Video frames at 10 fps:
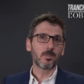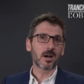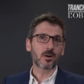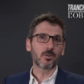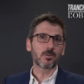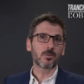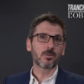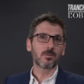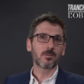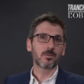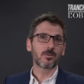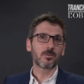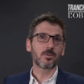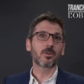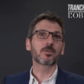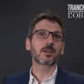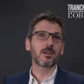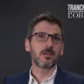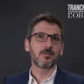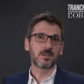par an de
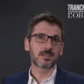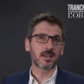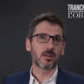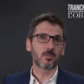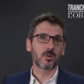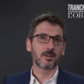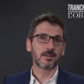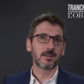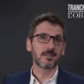rentrée fiscale en moins.